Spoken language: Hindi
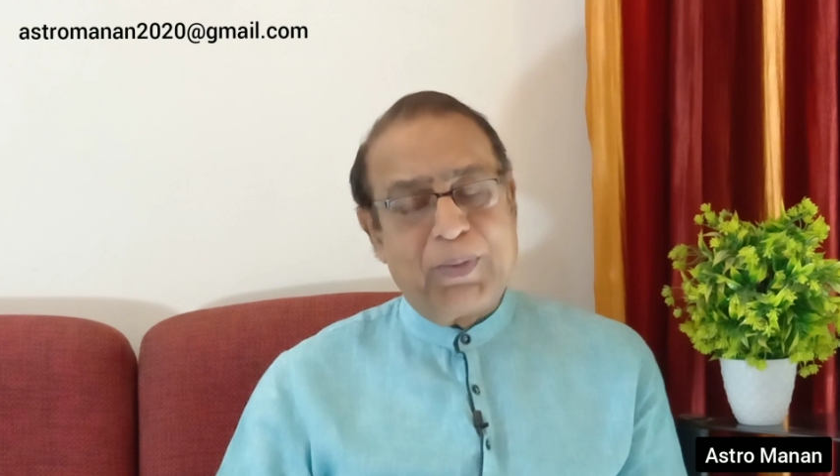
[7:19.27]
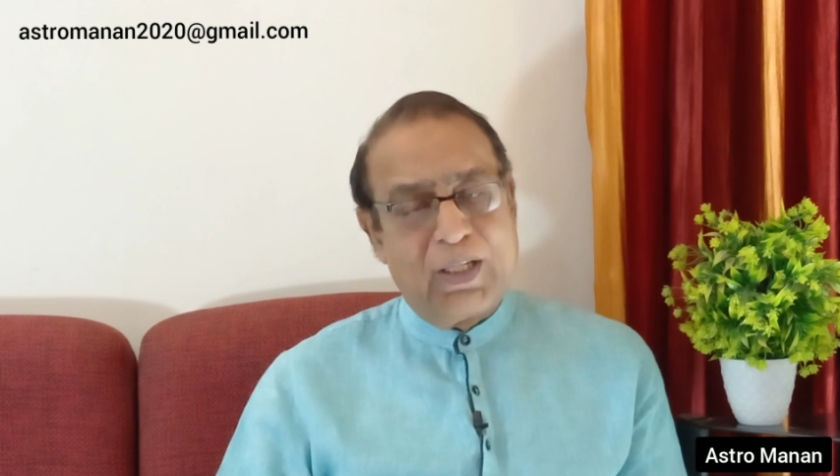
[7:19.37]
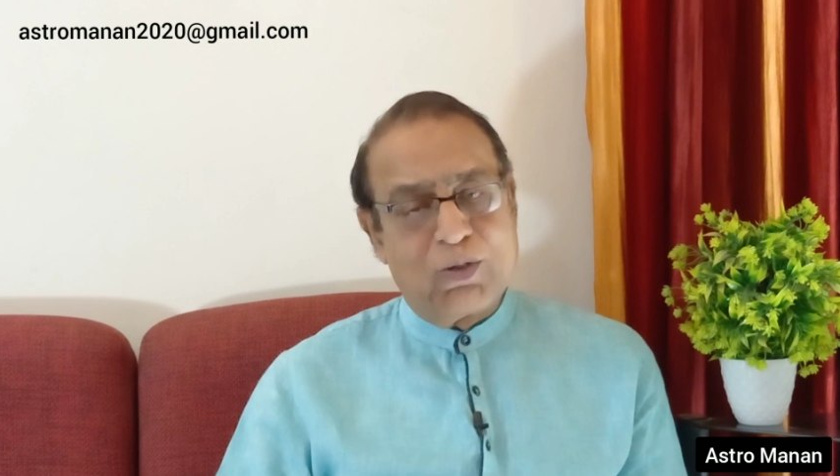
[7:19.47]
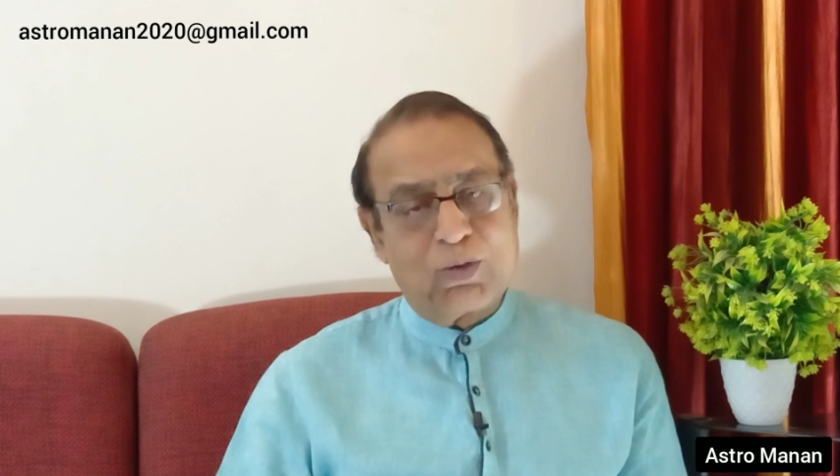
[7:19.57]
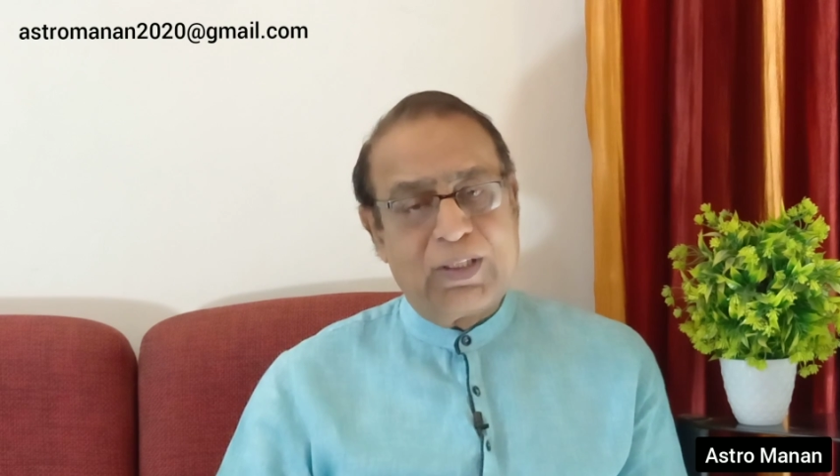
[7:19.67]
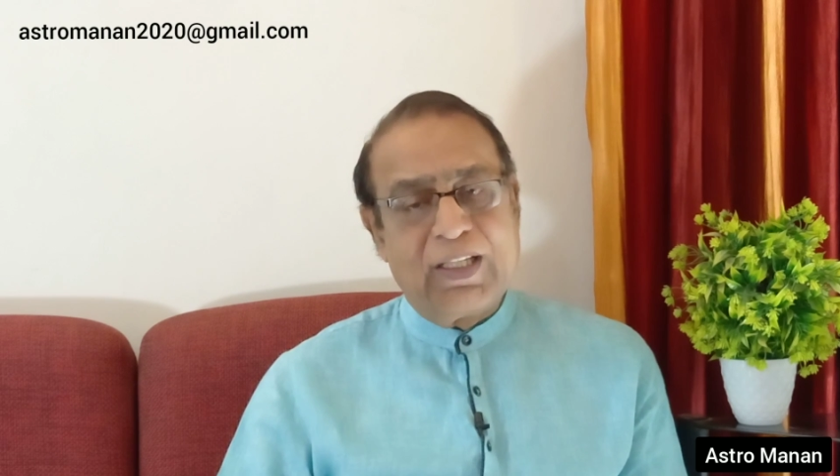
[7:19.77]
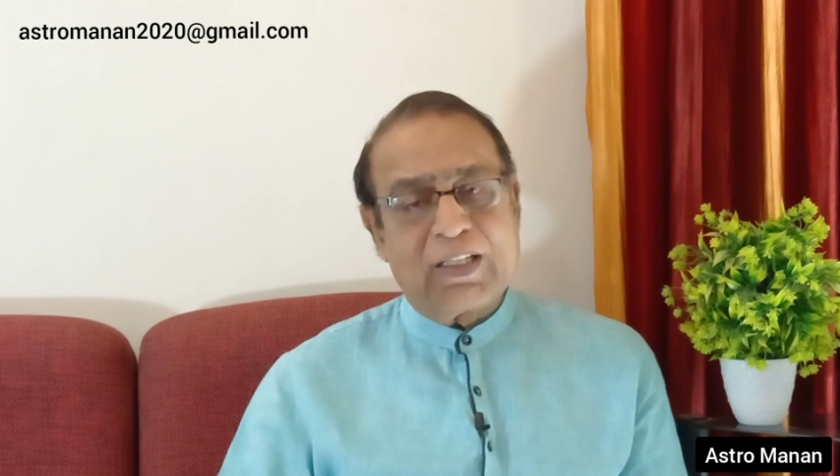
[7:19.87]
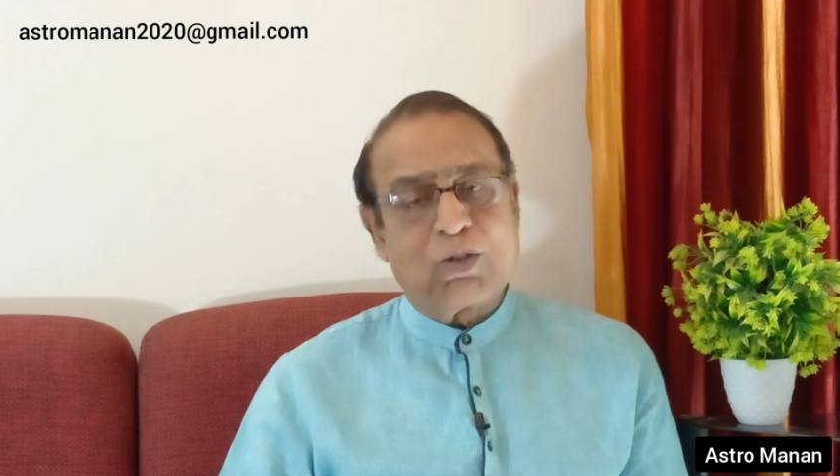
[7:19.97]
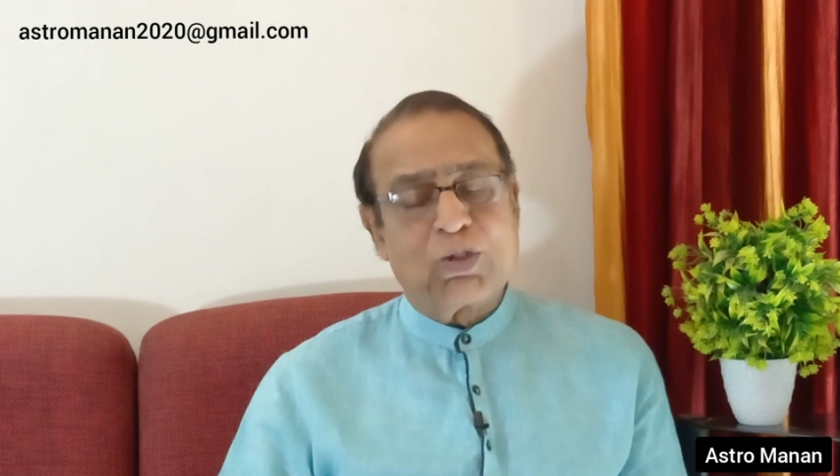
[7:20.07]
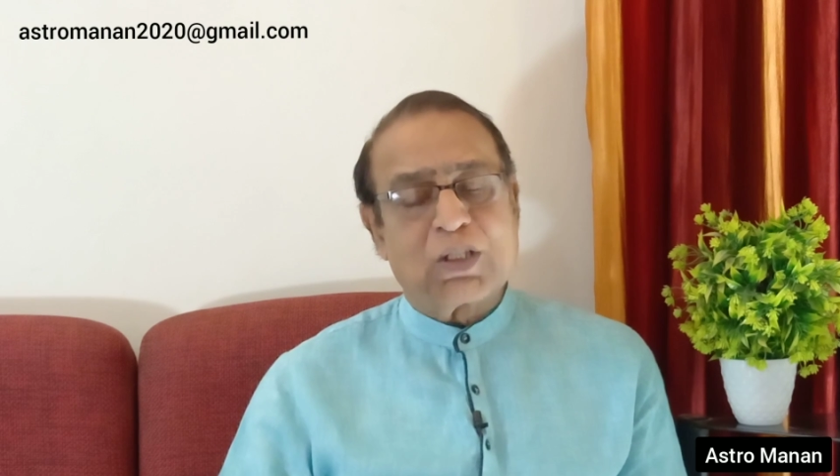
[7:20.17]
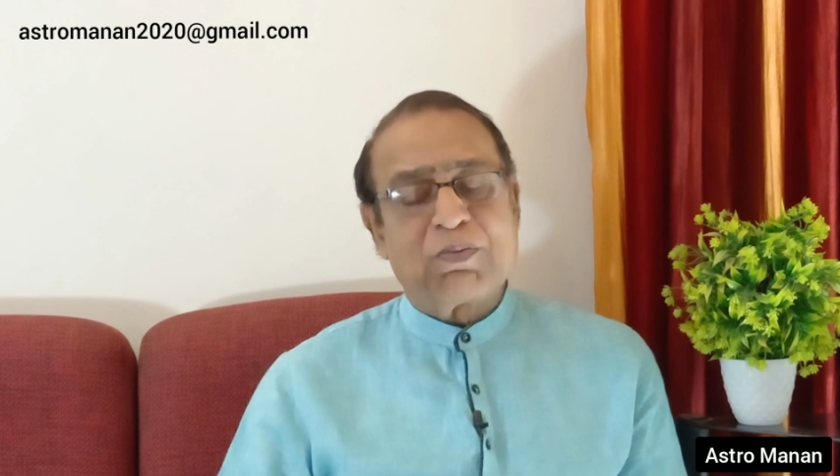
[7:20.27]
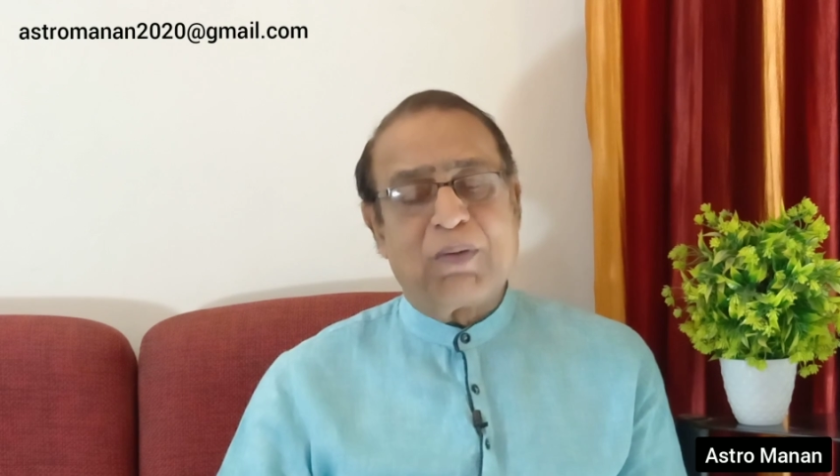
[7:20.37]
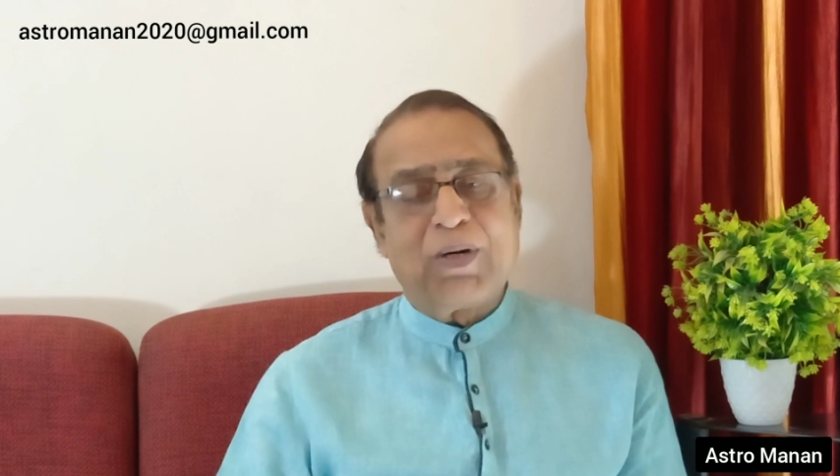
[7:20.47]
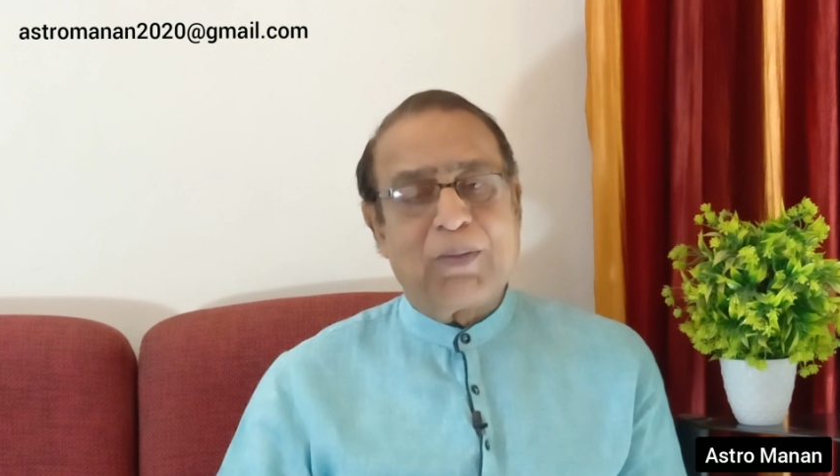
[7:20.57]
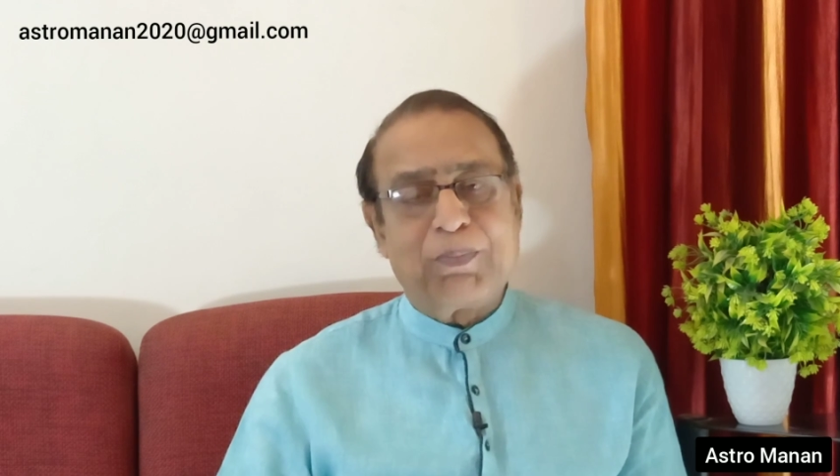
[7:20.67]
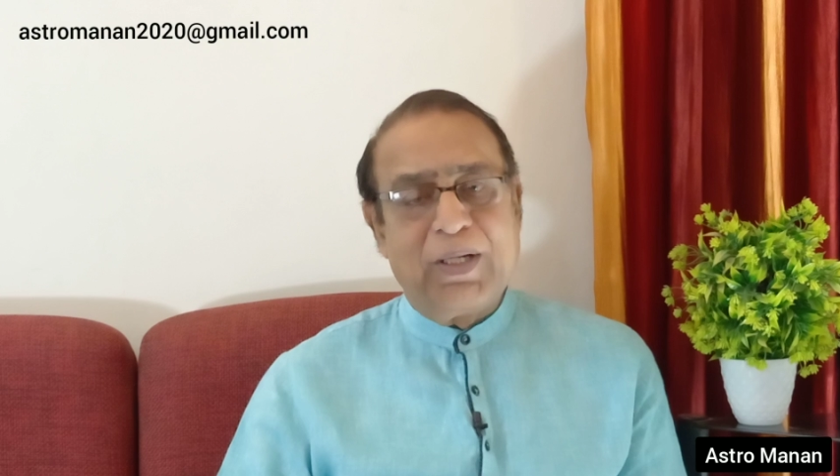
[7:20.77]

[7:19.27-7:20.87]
पेन होती है तो दसवां भाव